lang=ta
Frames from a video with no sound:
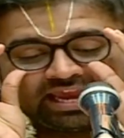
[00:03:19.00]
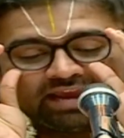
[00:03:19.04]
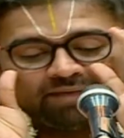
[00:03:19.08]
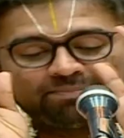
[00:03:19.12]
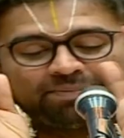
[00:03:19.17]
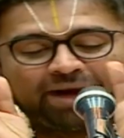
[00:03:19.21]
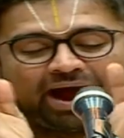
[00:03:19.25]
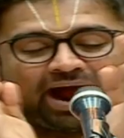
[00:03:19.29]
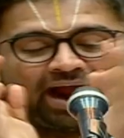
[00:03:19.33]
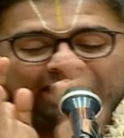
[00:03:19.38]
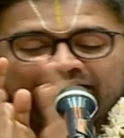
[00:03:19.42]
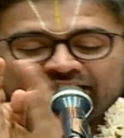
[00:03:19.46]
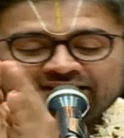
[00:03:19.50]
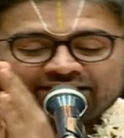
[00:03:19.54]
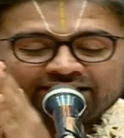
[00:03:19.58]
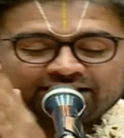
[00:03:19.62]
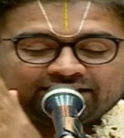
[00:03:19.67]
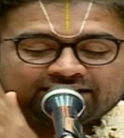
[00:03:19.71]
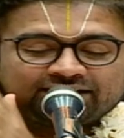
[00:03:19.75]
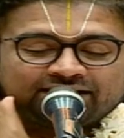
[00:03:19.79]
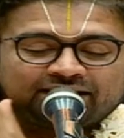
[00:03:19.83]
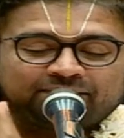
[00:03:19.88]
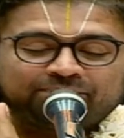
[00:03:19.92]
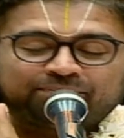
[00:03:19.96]
இப்போ
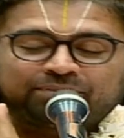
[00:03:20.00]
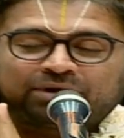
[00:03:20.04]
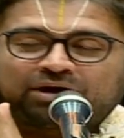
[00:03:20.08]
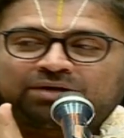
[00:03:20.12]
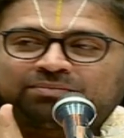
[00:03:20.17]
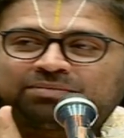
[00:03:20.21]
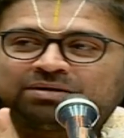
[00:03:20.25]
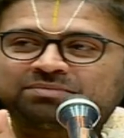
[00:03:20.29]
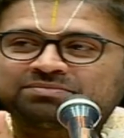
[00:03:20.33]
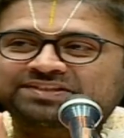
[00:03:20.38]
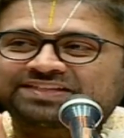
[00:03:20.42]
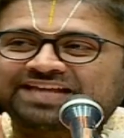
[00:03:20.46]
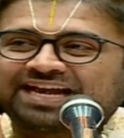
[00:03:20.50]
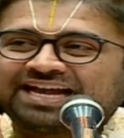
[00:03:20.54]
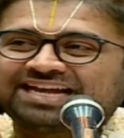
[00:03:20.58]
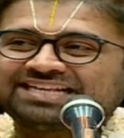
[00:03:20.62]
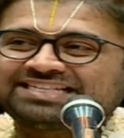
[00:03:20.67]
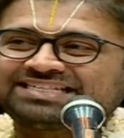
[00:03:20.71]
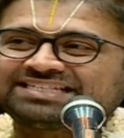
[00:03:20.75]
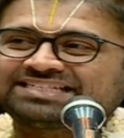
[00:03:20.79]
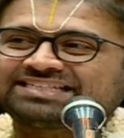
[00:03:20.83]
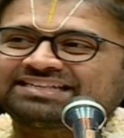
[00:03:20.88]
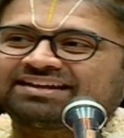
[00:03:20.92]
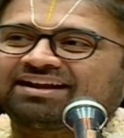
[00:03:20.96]
அடுத்தது தான் ப்ராப்ளம்
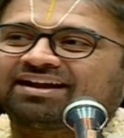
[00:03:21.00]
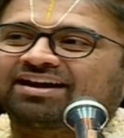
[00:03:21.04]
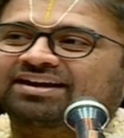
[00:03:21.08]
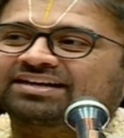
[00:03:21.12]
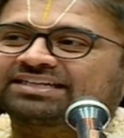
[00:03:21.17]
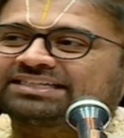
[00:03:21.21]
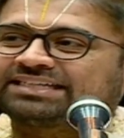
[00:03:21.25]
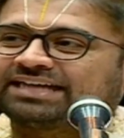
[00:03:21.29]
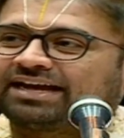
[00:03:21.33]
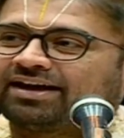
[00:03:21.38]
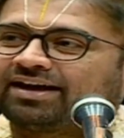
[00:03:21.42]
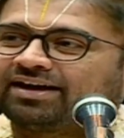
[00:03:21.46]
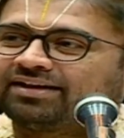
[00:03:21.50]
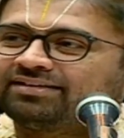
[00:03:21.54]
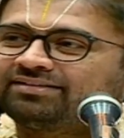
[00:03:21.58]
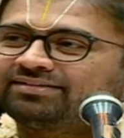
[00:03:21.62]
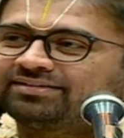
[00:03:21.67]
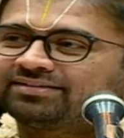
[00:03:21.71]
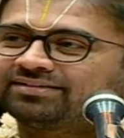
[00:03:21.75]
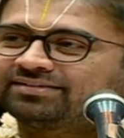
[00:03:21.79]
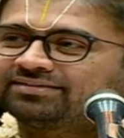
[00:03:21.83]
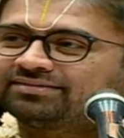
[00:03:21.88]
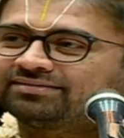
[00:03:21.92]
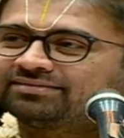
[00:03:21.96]
சஹசிராட்சகான்னு
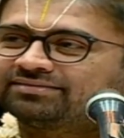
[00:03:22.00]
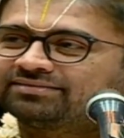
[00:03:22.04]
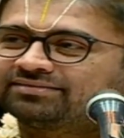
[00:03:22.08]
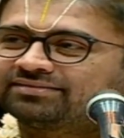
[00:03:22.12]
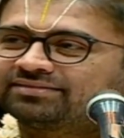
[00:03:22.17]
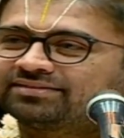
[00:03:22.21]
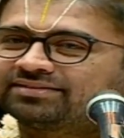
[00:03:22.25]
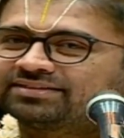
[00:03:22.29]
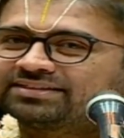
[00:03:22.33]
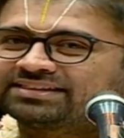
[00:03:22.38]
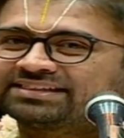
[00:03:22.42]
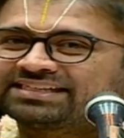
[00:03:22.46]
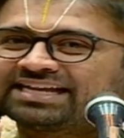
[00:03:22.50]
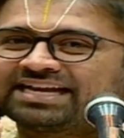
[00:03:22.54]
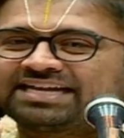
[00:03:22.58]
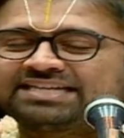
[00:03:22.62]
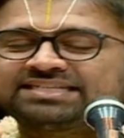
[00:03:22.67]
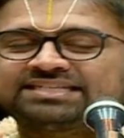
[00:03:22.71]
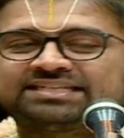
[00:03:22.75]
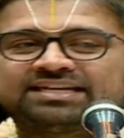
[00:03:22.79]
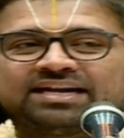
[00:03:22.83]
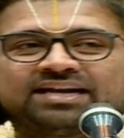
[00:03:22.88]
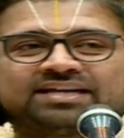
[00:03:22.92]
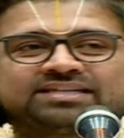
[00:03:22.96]
இருக்கு
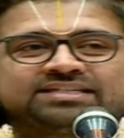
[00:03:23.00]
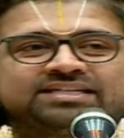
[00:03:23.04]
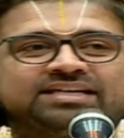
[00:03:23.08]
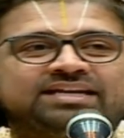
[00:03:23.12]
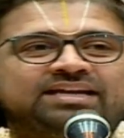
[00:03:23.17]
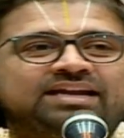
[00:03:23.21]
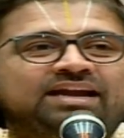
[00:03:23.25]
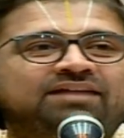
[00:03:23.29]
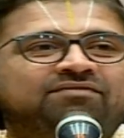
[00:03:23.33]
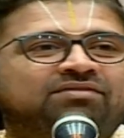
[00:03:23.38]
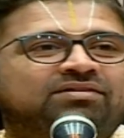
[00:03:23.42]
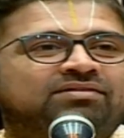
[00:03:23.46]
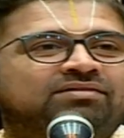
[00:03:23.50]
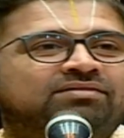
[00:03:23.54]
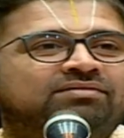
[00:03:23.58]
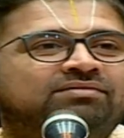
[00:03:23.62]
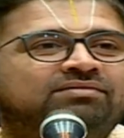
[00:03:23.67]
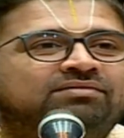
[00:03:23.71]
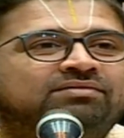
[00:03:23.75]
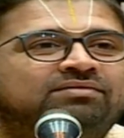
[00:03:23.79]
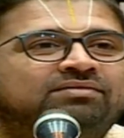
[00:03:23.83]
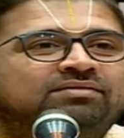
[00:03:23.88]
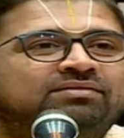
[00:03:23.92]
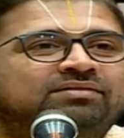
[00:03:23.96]
சஹசிராட்சன்னா எவ்வளோ
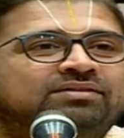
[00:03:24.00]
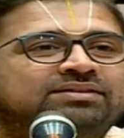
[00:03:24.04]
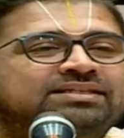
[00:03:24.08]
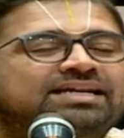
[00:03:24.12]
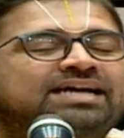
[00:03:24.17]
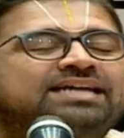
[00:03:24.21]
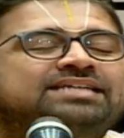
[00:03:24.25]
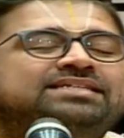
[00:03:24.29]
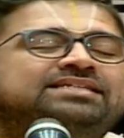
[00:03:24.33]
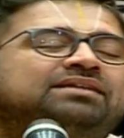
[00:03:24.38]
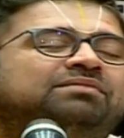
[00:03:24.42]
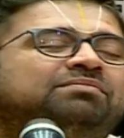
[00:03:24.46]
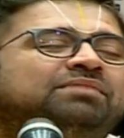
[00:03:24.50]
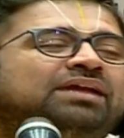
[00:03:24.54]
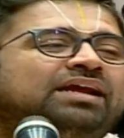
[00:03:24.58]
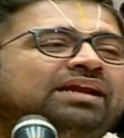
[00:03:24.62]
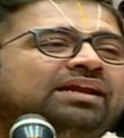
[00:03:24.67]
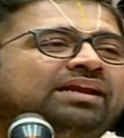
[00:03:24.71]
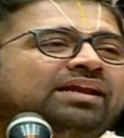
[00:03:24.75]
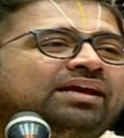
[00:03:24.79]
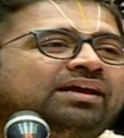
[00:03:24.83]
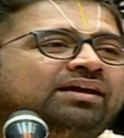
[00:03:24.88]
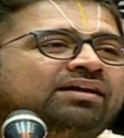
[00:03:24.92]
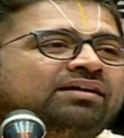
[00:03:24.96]
சஹசிரம்னா
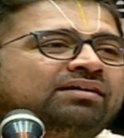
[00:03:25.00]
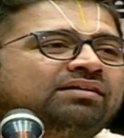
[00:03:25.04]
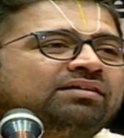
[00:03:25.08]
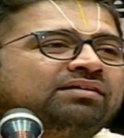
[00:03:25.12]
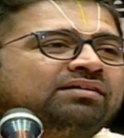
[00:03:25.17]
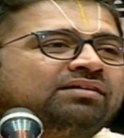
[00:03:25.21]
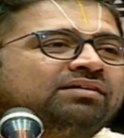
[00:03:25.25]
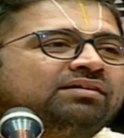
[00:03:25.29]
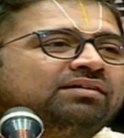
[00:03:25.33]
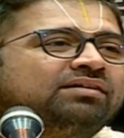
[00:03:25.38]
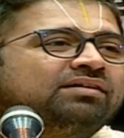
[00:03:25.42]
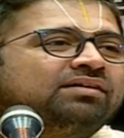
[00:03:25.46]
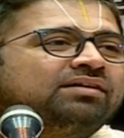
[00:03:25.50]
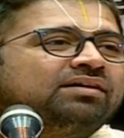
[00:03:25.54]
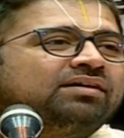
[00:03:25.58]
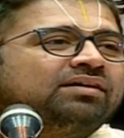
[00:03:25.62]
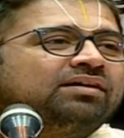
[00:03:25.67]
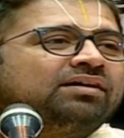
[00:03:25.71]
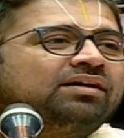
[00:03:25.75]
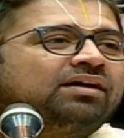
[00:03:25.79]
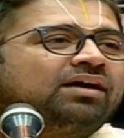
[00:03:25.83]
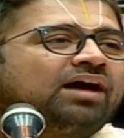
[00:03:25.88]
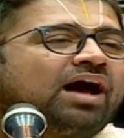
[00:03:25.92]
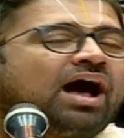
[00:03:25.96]
என்ன
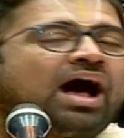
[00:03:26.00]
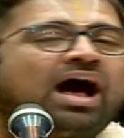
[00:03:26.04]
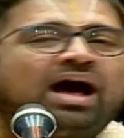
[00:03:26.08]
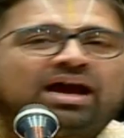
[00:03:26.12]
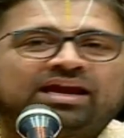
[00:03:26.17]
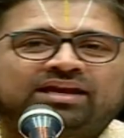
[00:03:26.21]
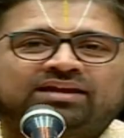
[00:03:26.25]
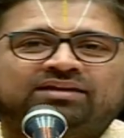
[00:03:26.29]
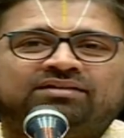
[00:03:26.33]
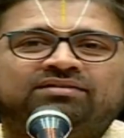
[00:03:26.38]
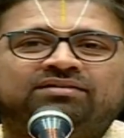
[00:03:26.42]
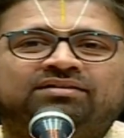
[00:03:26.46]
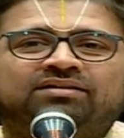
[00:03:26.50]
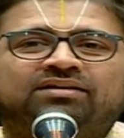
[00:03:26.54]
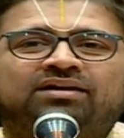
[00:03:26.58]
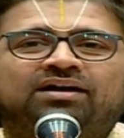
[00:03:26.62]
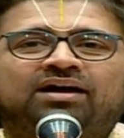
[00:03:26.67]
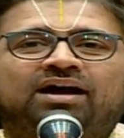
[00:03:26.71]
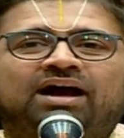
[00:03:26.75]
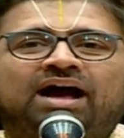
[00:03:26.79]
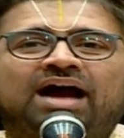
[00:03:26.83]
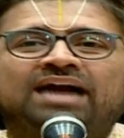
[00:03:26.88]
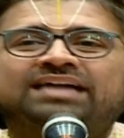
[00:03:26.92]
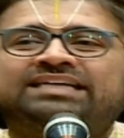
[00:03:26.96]
ஆயிரம்
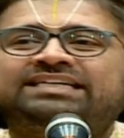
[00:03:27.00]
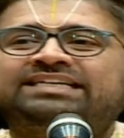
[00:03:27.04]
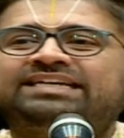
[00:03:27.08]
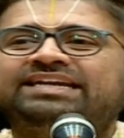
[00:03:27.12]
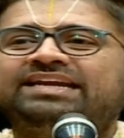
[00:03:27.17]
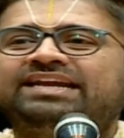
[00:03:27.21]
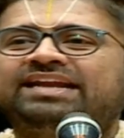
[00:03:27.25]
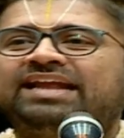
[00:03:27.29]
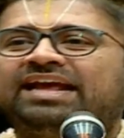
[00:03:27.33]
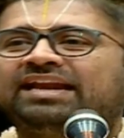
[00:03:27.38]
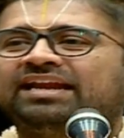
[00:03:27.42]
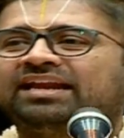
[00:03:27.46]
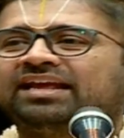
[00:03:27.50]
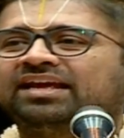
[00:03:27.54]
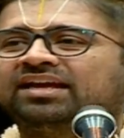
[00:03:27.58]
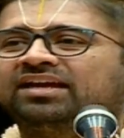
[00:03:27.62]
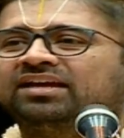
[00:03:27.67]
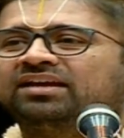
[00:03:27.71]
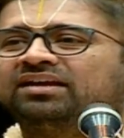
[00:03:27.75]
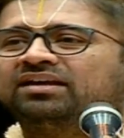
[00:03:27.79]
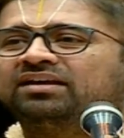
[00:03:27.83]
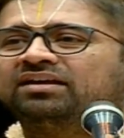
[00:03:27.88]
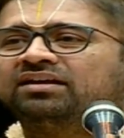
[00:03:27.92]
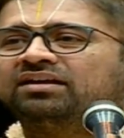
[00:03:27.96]
அக்ஷினா என்ன
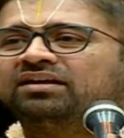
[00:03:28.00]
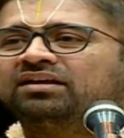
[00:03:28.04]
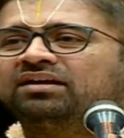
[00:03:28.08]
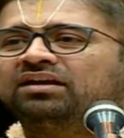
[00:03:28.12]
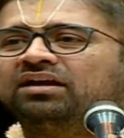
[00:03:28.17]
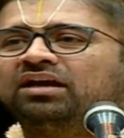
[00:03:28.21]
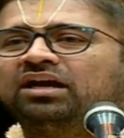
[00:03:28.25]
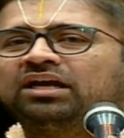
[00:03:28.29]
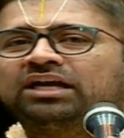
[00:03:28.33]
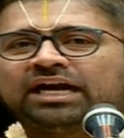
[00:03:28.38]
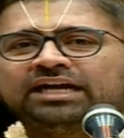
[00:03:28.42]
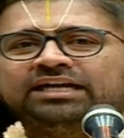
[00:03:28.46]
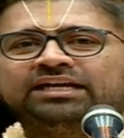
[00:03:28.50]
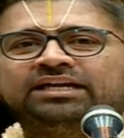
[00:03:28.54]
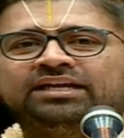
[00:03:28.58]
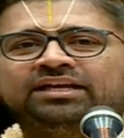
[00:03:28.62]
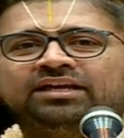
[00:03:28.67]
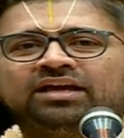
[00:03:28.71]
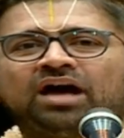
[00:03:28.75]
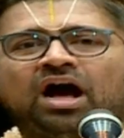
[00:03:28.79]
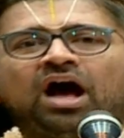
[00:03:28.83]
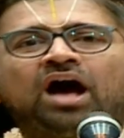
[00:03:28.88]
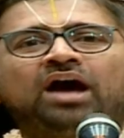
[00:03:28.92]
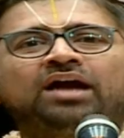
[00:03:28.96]
கண்ணு
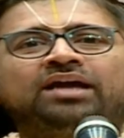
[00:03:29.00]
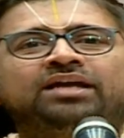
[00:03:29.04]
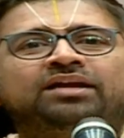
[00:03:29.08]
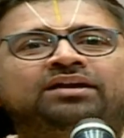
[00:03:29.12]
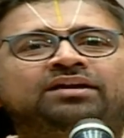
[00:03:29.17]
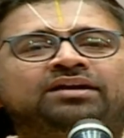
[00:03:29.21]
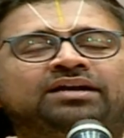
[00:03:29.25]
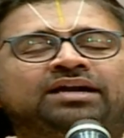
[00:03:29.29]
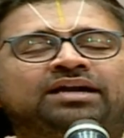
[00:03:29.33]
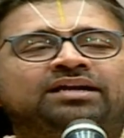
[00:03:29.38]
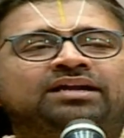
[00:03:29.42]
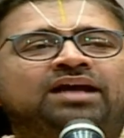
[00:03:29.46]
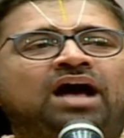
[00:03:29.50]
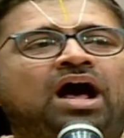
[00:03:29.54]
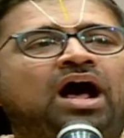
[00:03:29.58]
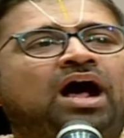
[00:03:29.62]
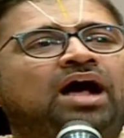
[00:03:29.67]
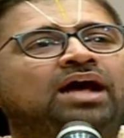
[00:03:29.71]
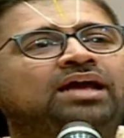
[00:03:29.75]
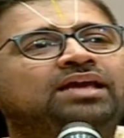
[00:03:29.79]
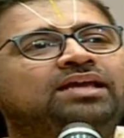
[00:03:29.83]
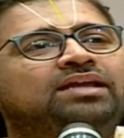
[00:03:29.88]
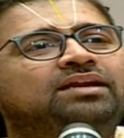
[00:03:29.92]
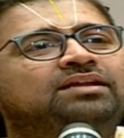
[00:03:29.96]
ஆயிரம் கண்ணு
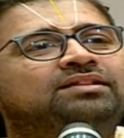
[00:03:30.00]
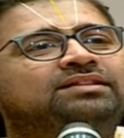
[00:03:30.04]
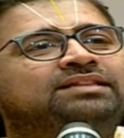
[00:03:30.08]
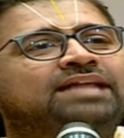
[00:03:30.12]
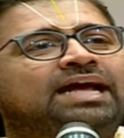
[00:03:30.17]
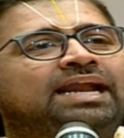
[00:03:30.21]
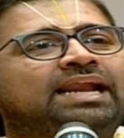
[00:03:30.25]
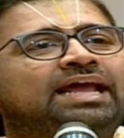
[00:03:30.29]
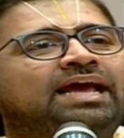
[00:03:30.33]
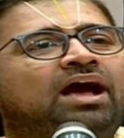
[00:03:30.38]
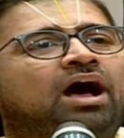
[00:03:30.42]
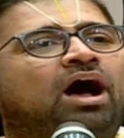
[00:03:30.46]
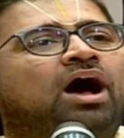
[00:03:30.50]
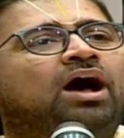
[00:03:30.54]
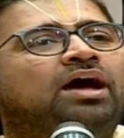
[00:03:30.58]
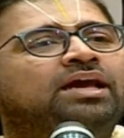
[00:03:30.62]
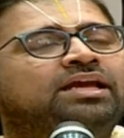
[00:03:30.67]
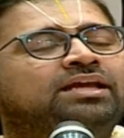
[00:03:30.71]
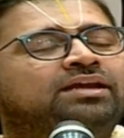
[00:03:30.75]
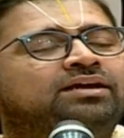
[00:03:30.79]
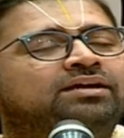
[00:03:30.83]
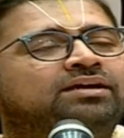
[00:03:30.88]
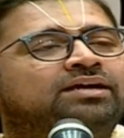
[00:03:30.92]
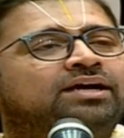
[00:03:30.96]
ஆயிரம் தலை
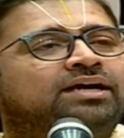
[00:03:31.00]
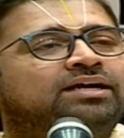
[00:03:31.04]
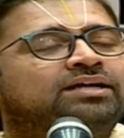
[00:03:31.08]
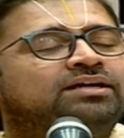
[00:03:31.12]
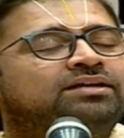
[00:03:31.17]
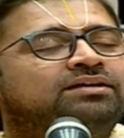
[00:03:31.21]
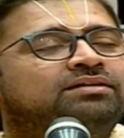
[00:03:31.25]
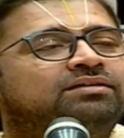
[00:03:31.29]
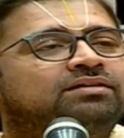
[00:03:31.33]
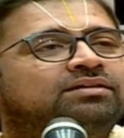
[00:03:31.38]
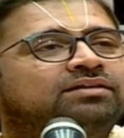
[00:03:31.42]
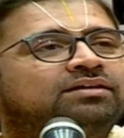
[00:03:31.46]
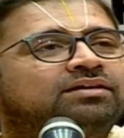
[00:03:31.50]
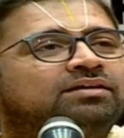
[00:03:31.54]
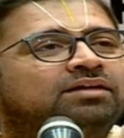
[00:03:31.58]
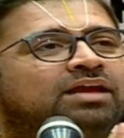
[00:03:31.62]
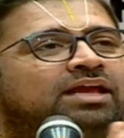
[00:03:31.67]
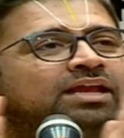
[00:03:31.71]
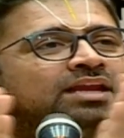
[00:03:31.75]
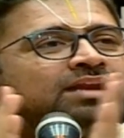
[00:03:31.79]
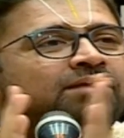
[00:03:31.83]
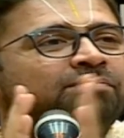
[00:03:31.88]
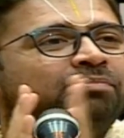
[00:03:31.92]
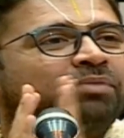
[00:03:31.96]
ஆயிரம் கண்ணு
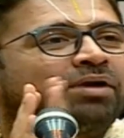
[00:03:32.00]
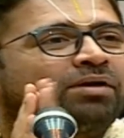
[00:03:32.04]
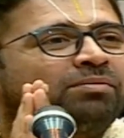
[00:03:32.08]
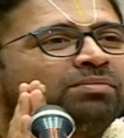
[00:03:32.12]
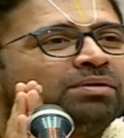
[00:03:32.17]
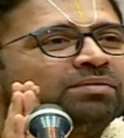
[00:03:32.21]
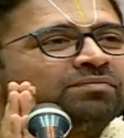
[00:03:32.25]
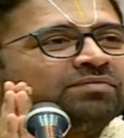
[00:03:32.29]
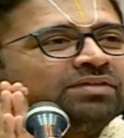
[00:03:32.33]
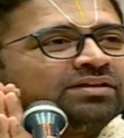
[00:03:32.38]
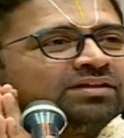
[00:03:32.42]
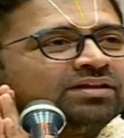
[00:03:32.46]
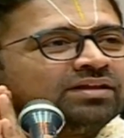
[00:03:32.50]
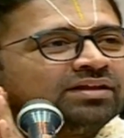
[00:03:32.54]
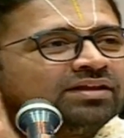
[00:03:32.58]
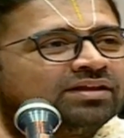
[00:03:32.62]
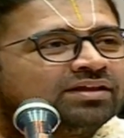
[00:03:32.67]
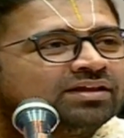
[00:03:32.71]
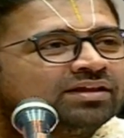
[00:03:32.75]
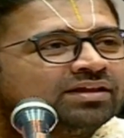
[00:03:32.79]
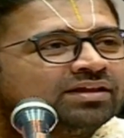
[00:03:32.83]
என்ன ப்ராப்ளம் வருது